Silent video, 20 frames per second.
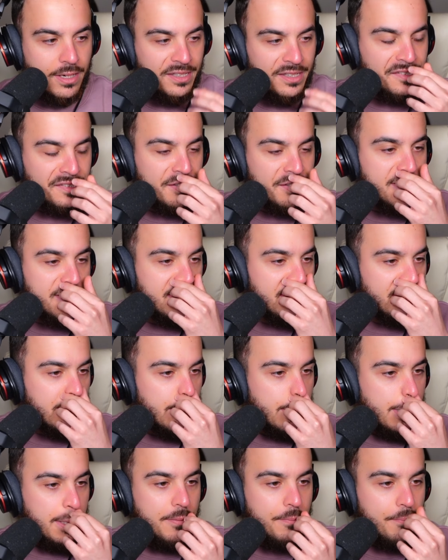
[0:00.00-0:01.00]
assez dit.
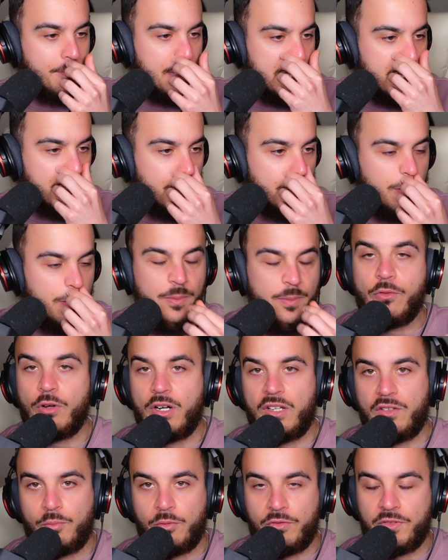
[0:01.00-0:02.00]
Euh, mais,
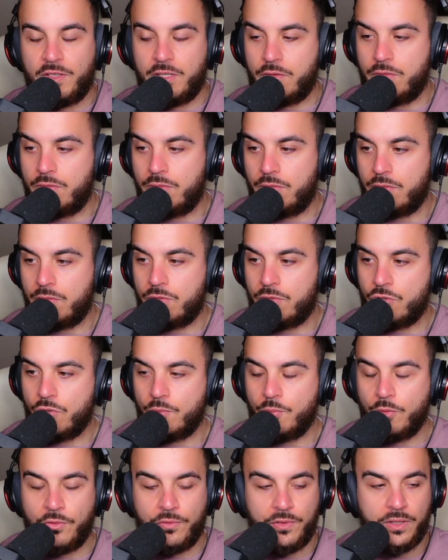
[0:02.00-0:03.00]
voilà, c'est pour ça que j'en
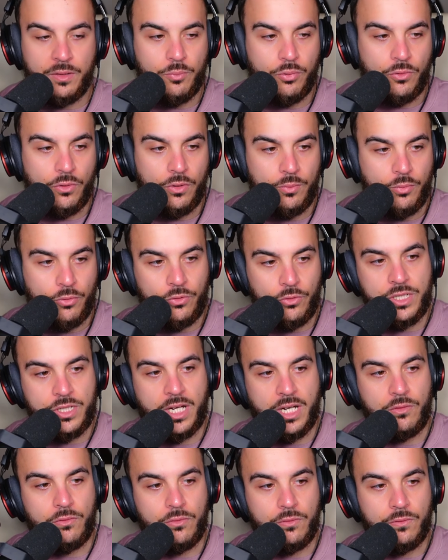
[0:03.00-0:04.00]
profite pour, le
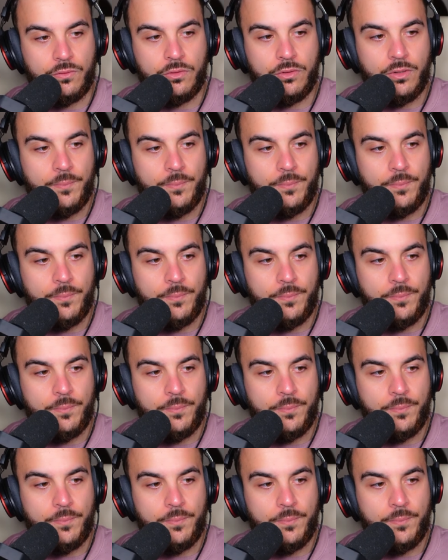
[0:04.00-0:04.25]
dire à nouveau.